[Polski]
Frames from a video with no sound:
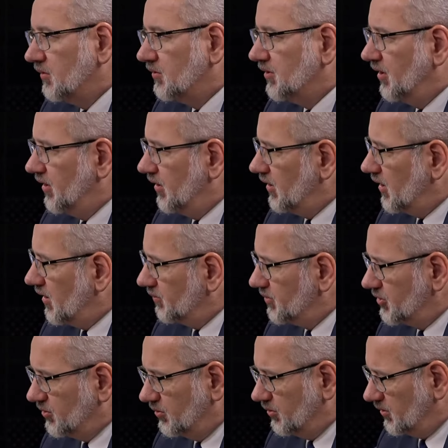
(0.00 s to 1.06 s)
Nie, ja
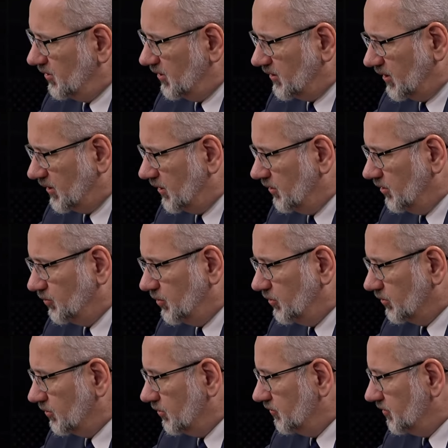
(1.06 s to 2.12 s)
absolutnie takiego
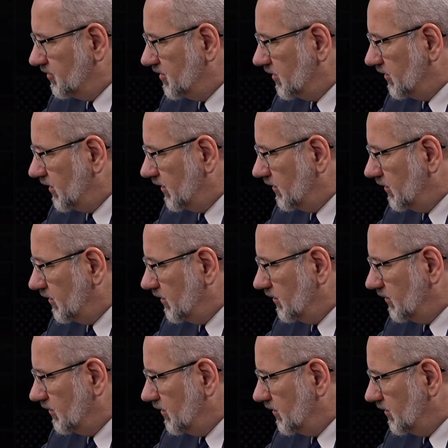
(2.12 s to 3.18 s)
punktu widzenia nie,
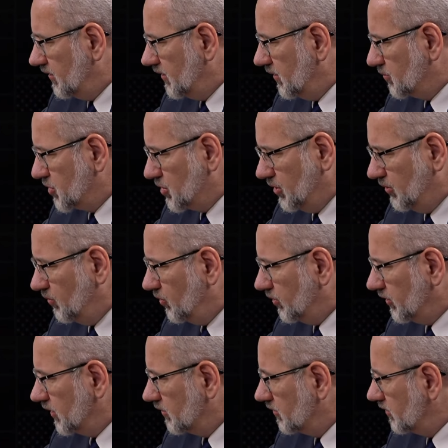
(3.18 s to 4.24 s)
nie, nie
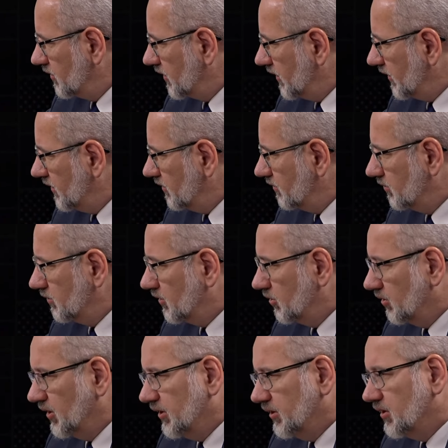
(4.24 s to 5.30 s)
przyjmuję. Tutaj
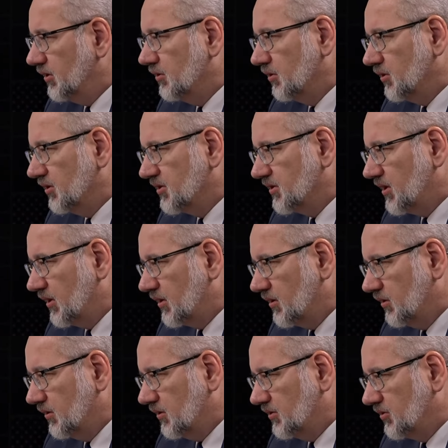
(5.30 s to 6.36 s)
kolejki to jest
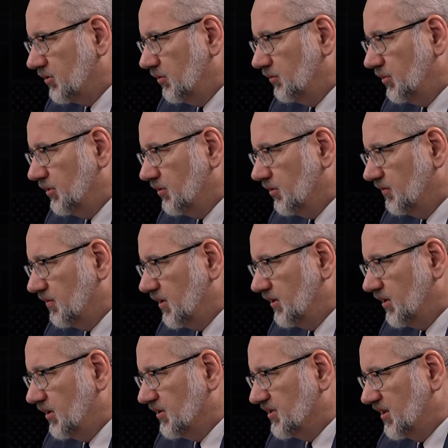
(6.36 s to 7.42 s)
tak e,
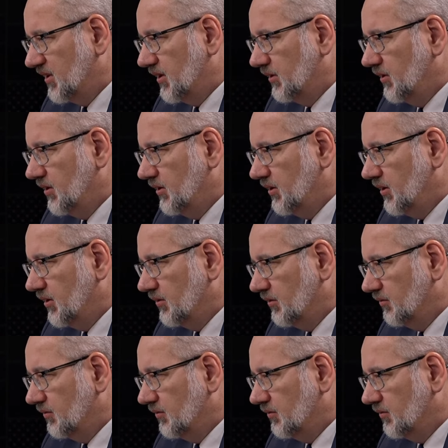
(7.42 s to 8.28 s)
skomplikowane zagadnienie